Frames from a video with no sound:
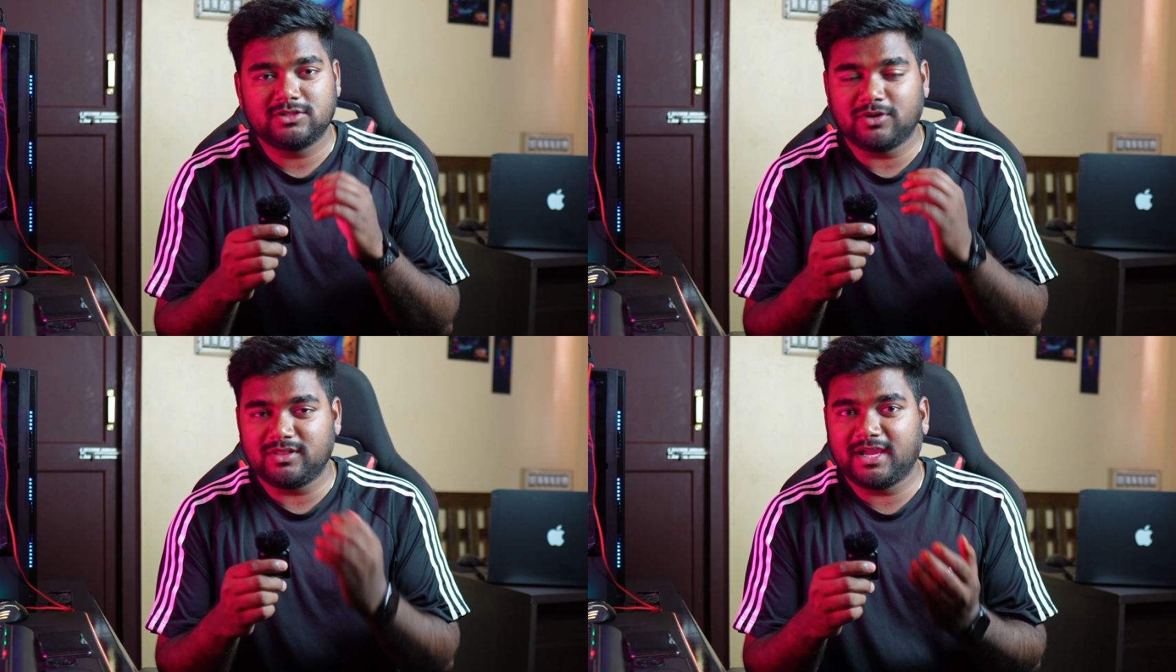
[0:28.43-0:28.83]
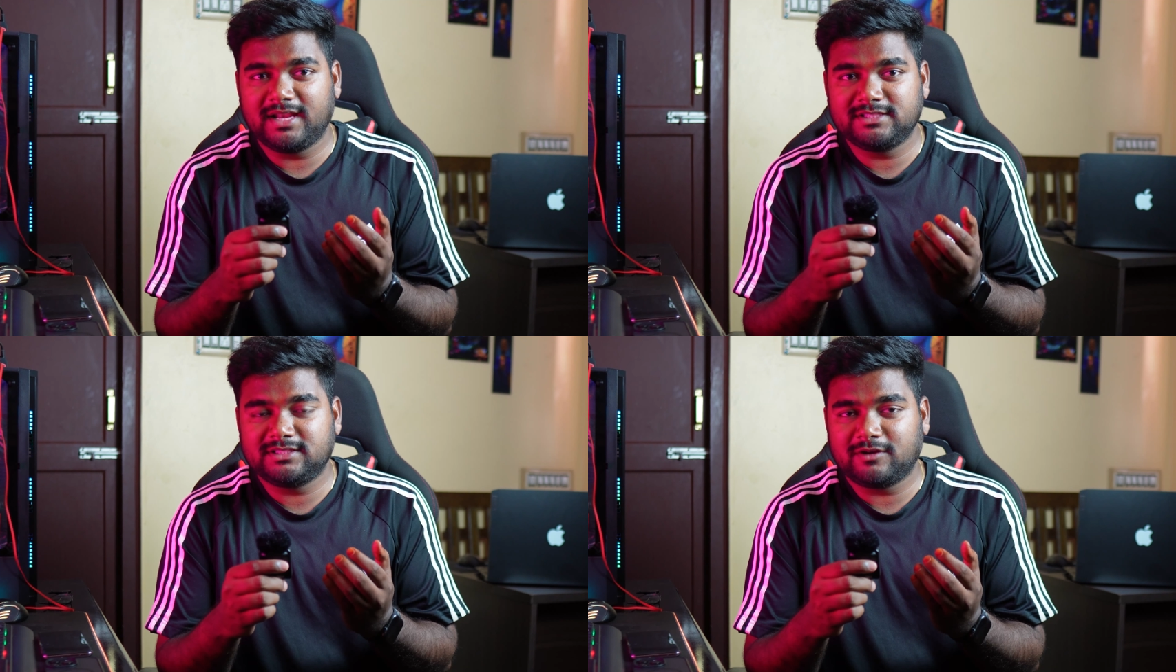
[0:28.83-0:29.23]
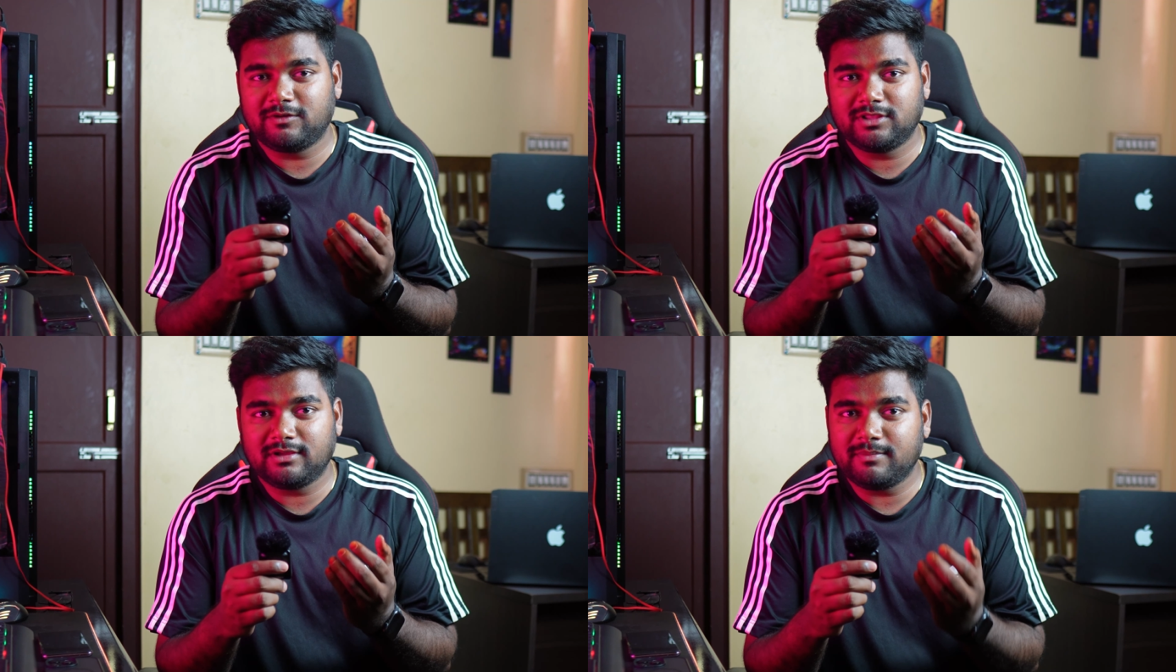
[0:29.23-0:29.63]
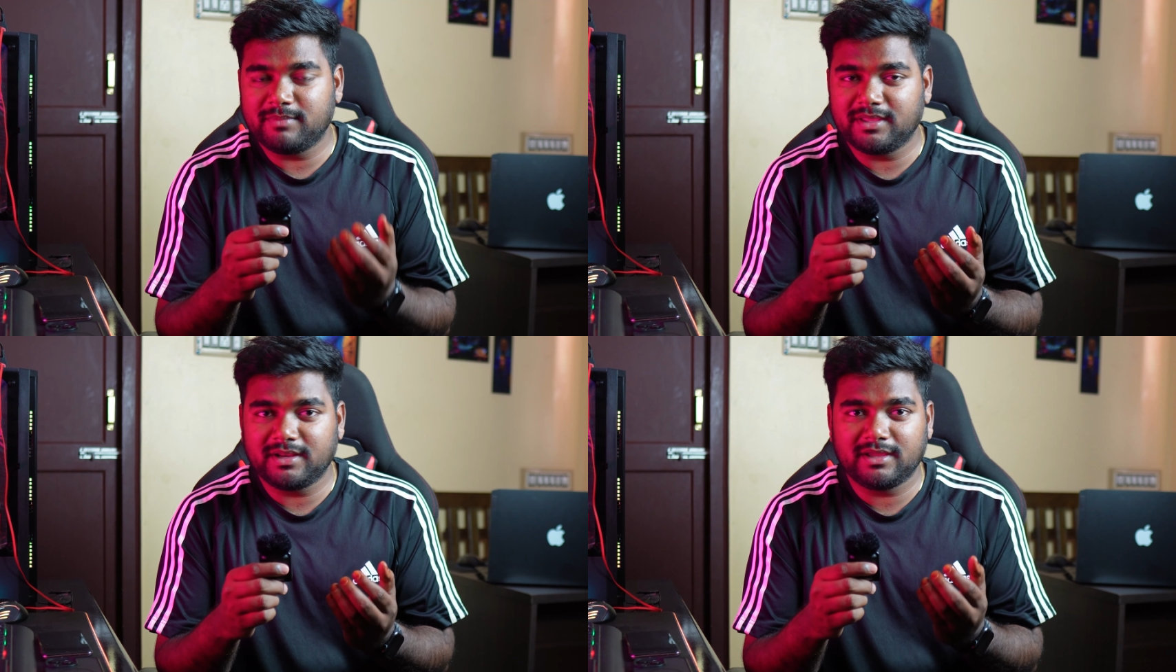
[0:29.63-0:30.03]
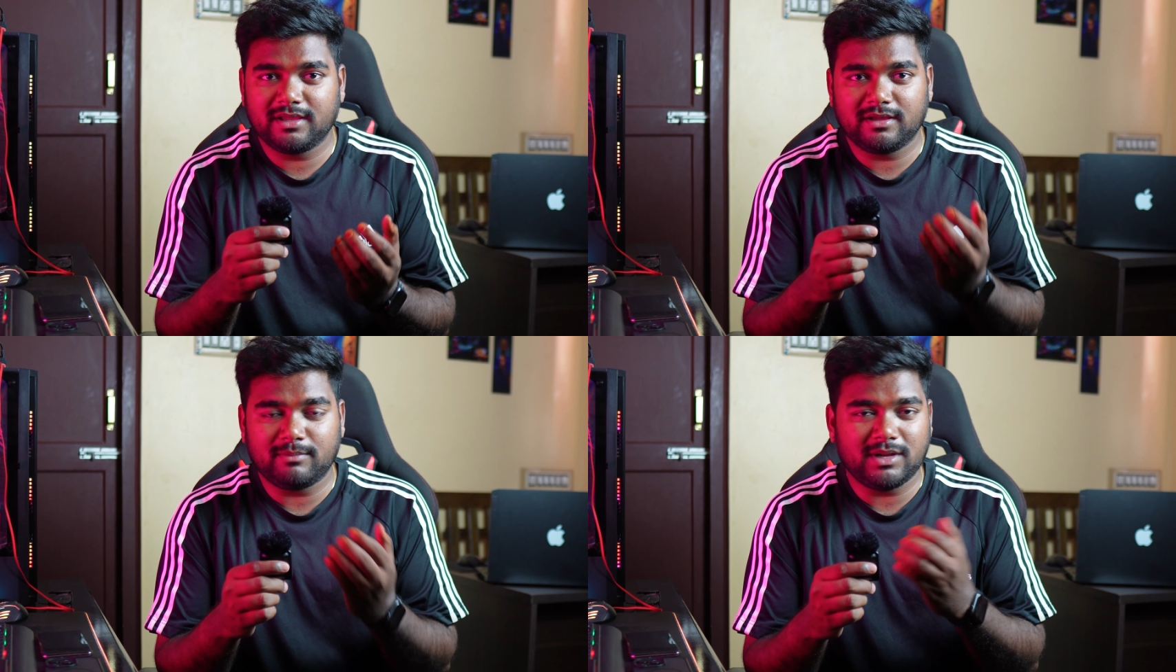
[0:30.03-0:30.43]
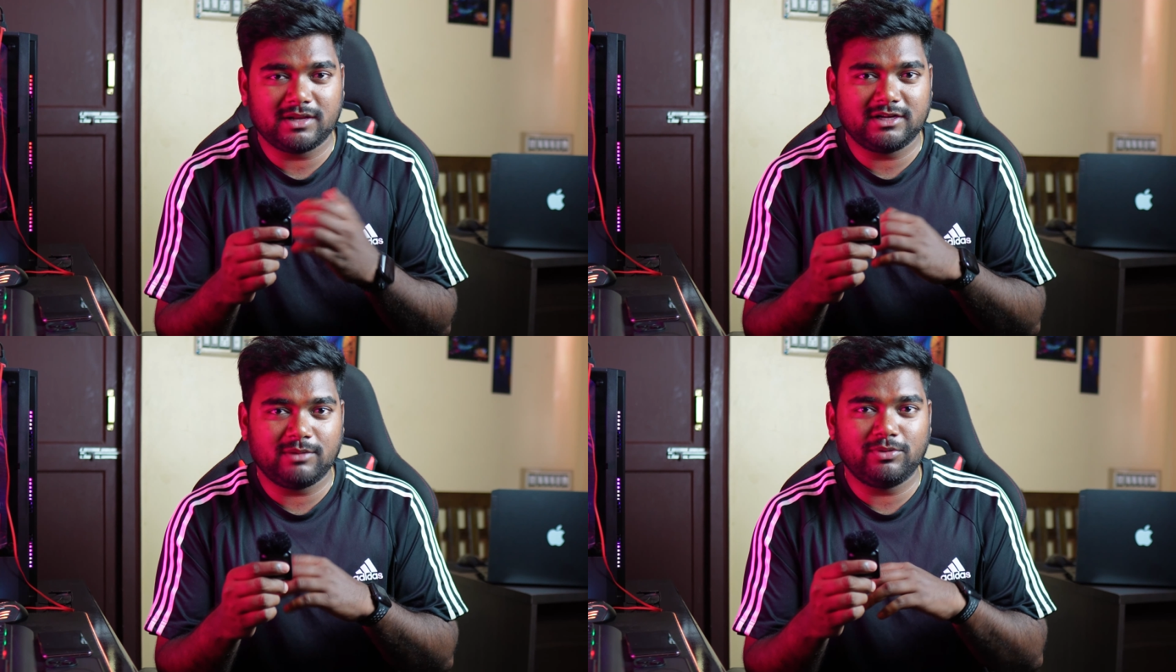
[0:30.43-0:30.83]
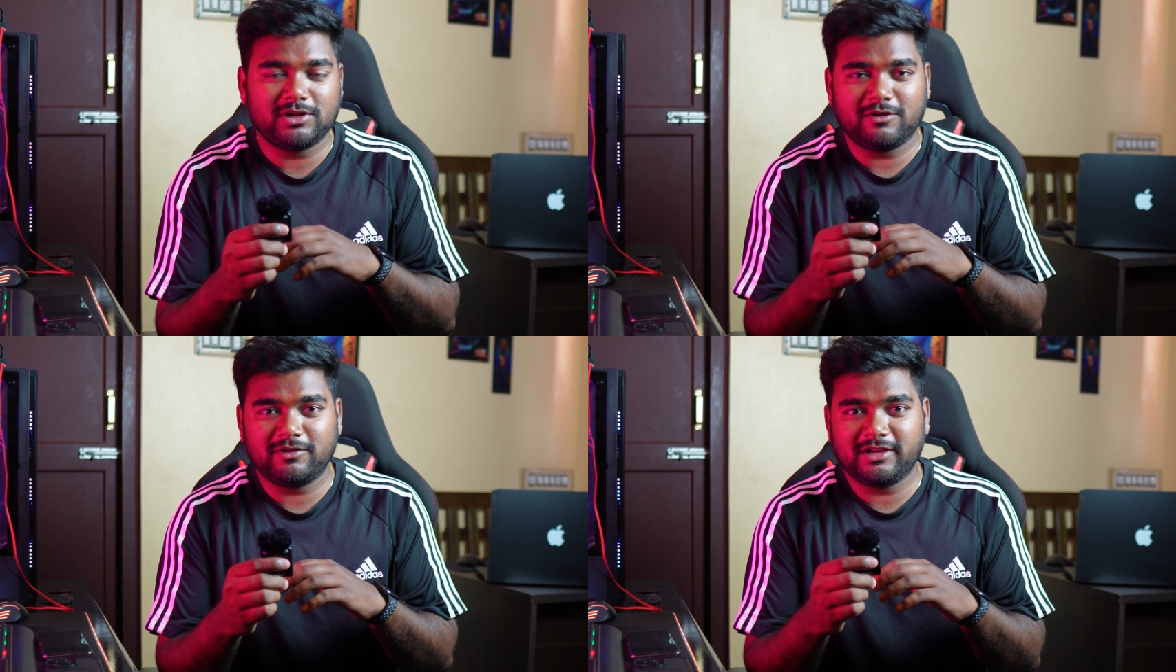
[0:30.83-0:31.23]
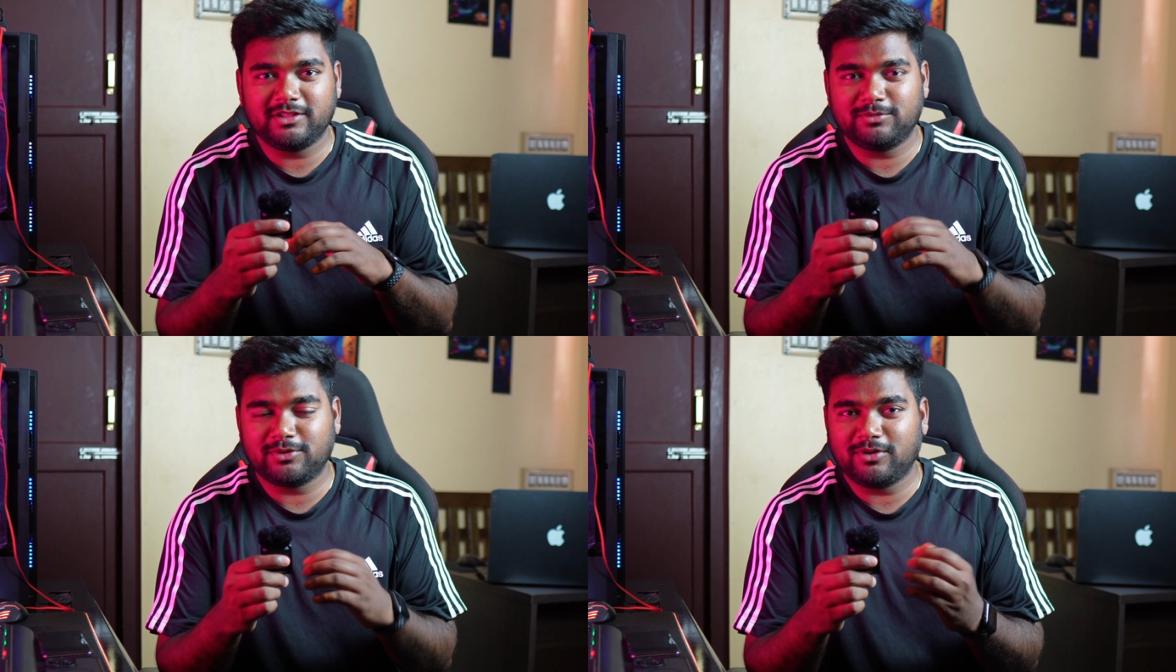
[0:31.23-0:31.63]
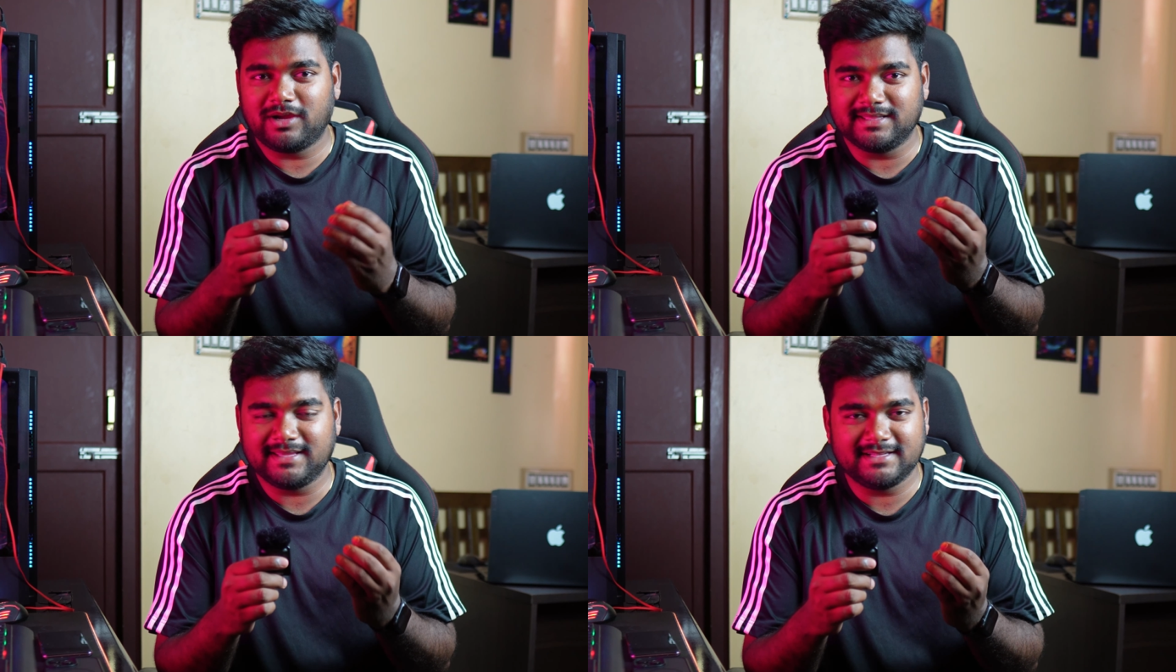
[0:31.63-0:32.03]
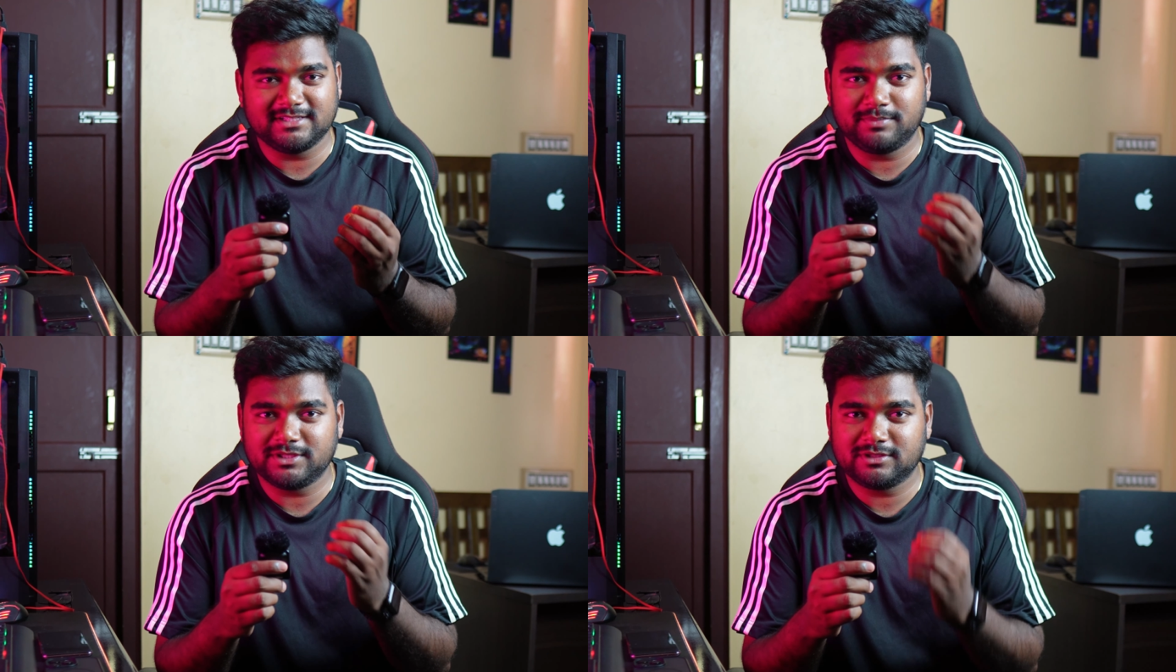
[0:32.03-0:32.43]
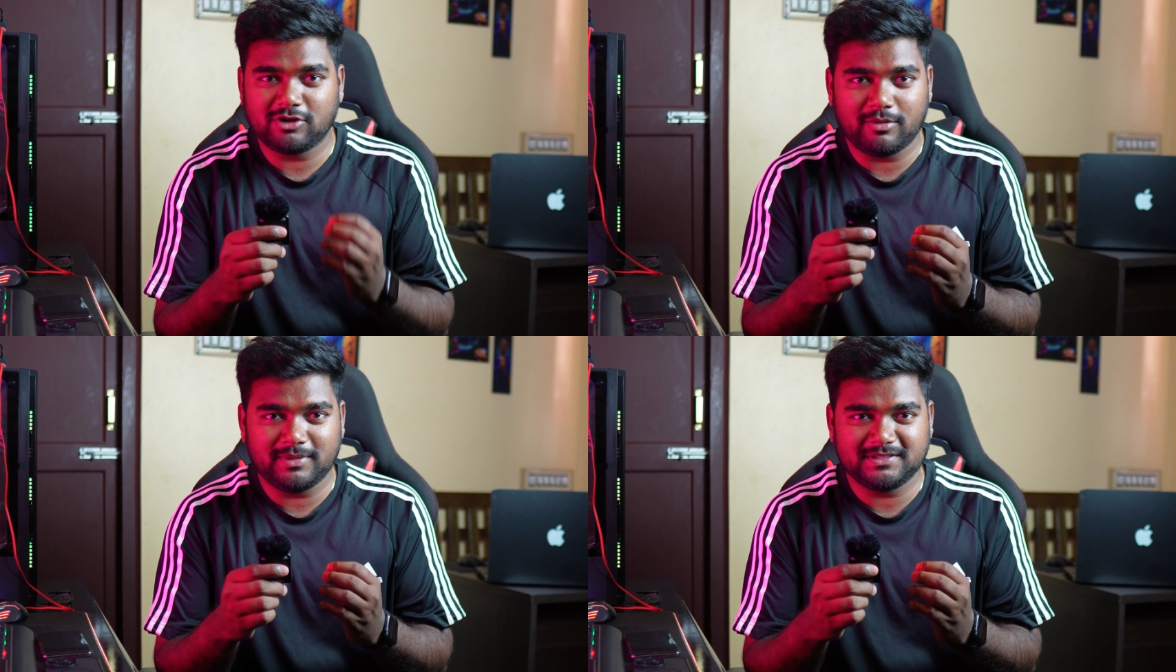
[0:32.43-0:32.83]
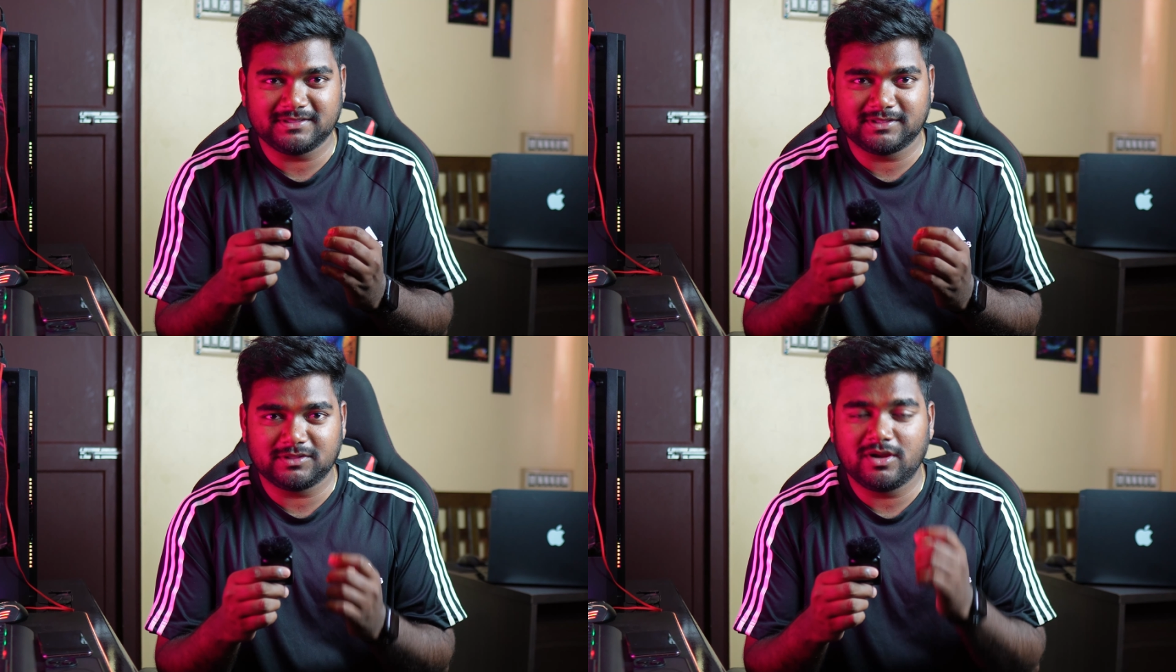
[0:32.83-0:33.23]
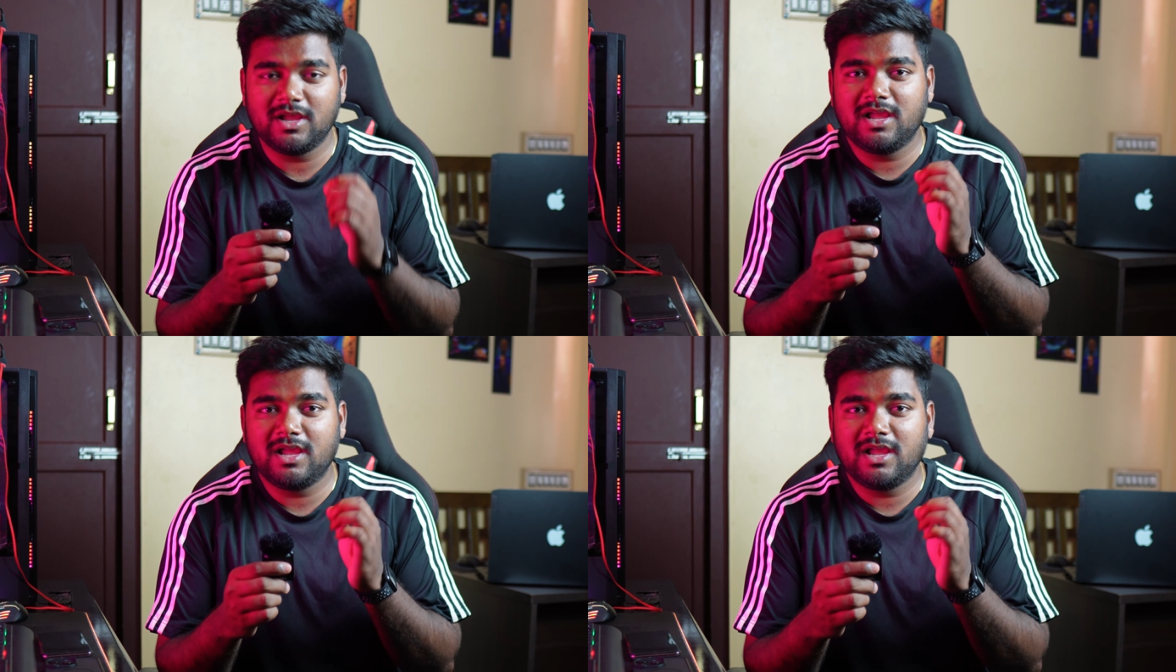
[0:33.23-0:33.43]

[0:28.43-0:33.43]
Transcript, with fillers: సో అందుకనేసి తర్వాత మీరే మాకు డబ్బులు రావట్లేదు బ్రో అది అని చెప్పేసి కామెంట్ చేస్తారు